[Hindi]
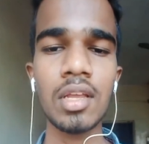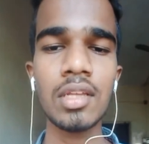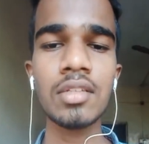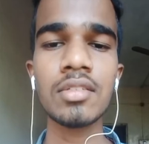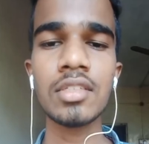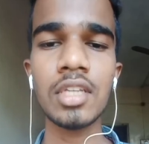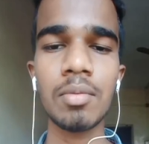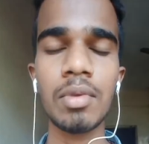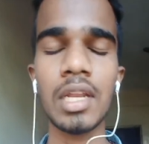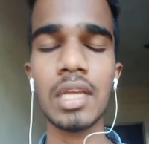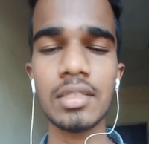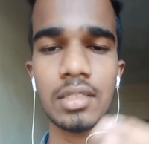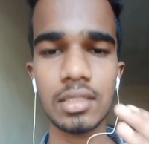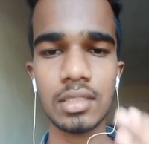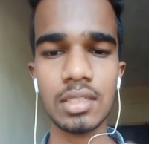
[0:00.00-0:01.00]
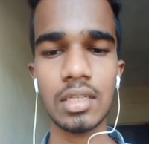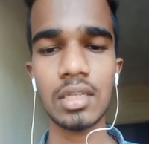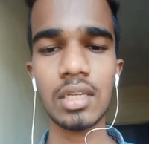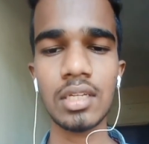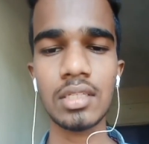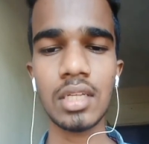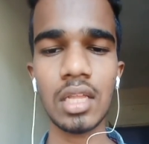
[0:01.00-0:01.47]
इस स्टेबलाइजेशन
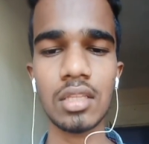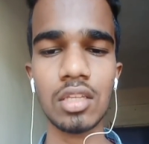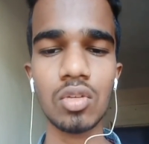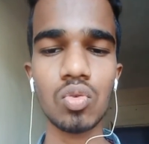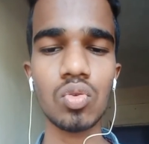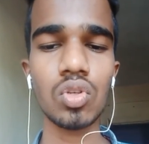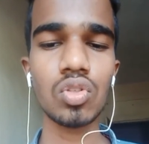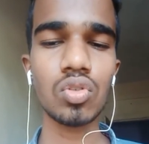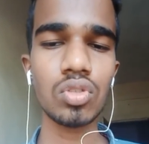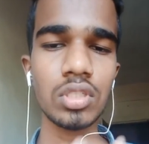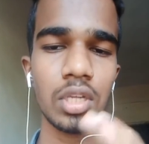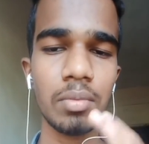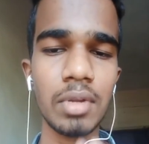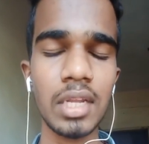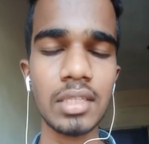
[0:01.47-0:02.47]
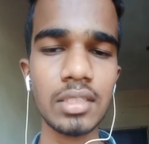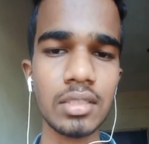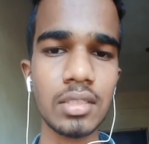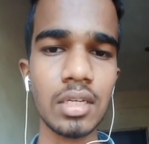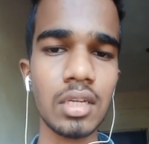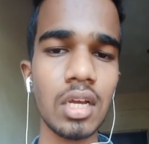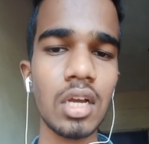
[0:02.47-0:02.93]
के साथ क्योंकि जो
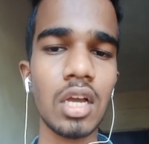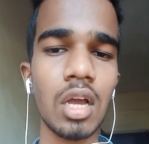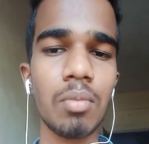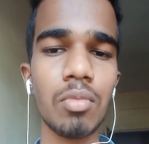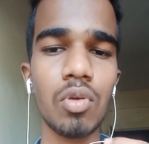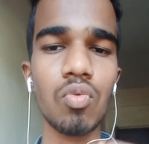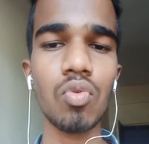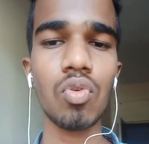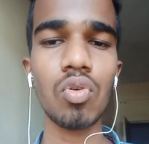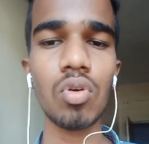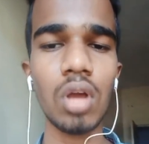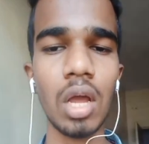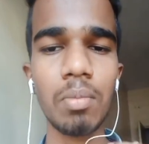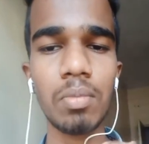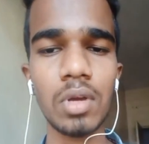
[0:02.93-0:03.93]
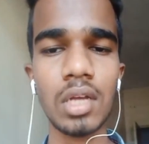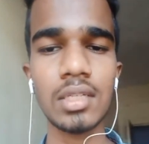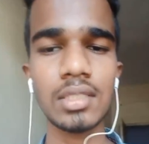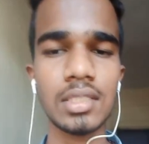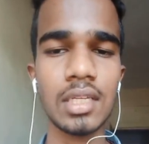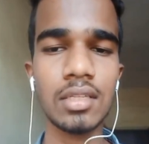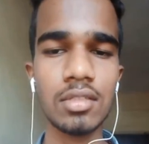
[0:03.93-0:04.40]
स्टेबलाइजेशन का काम है वो आपका
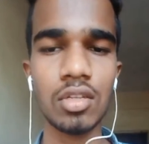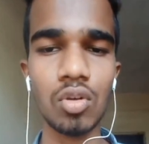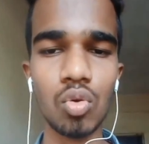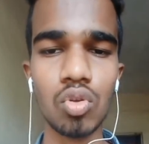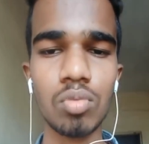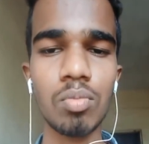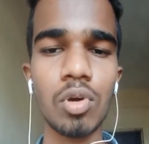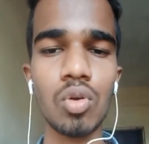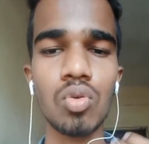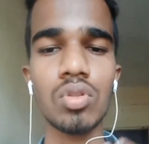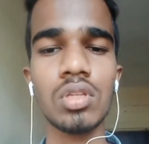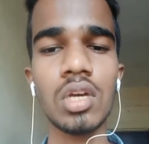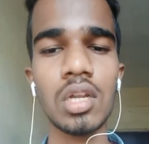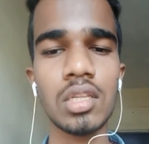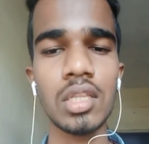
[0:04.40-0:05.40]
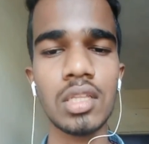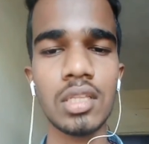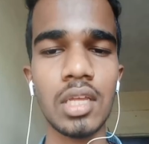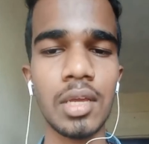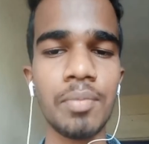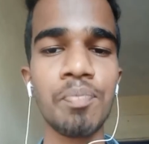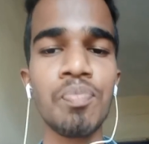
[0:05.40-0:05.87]
सेंसर खुद ब खुद कर
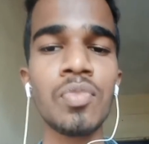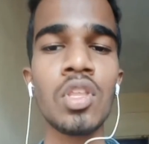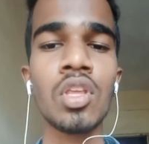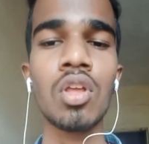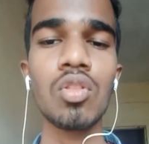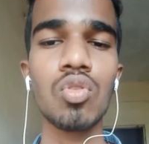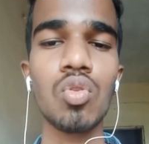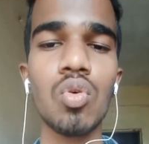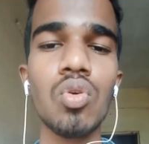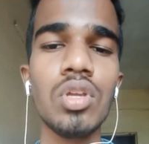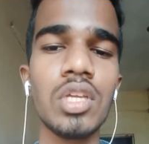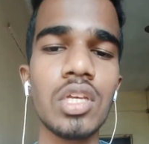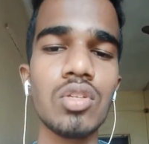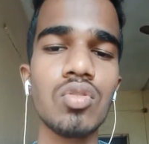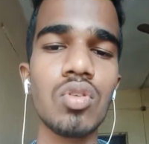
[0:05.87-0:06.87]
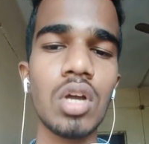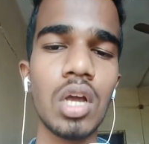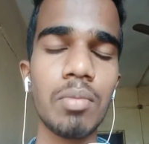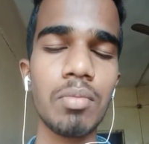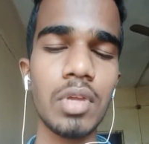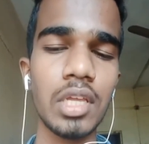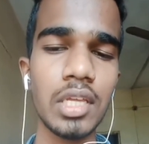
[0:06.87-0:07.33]
देता है तो ये जो
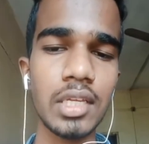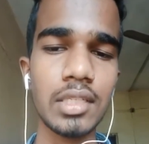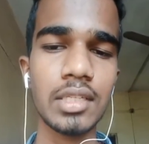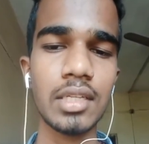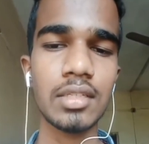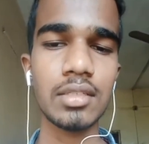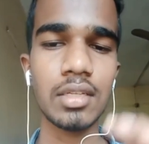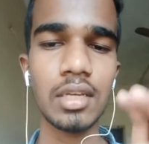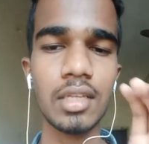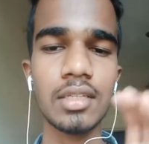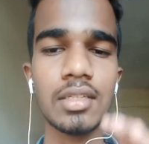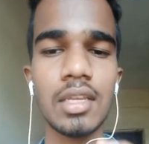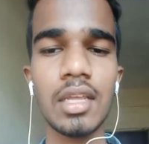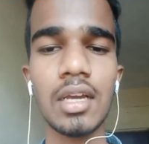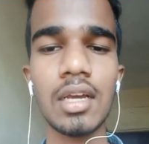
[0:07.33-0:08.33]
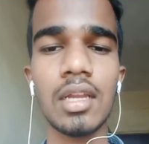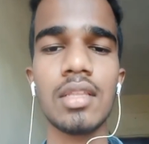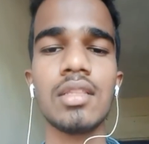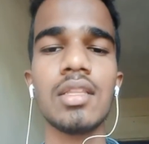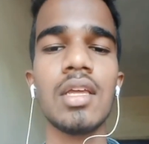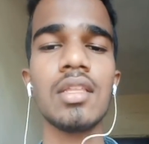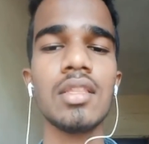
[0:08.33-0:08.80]
काम है ये सेंसर इसलिए
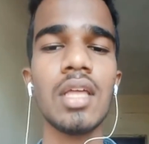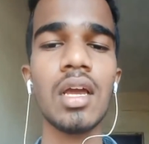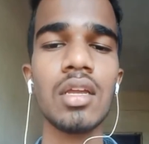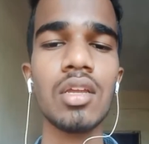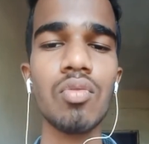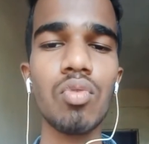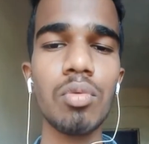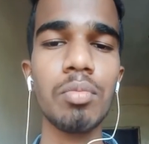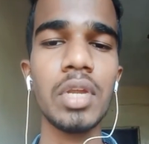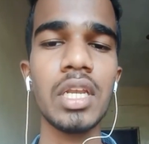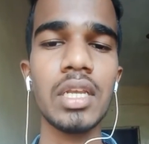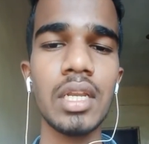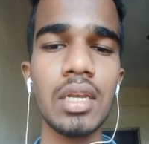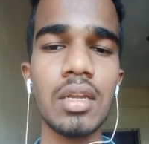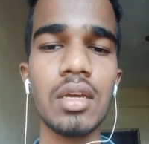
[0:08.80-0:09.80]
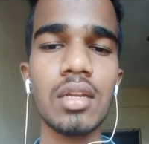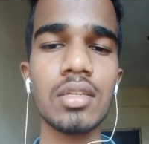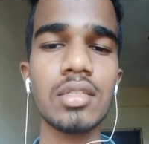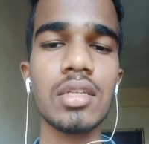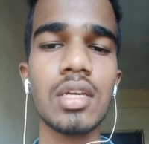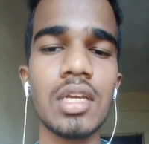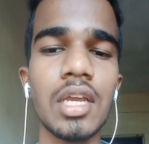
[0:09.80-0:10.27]
करता है ताकि वो मेंटेन कर
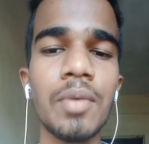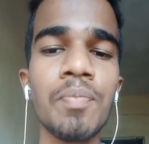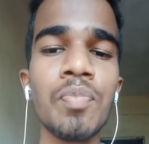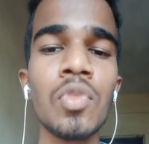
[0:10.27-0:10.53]
सके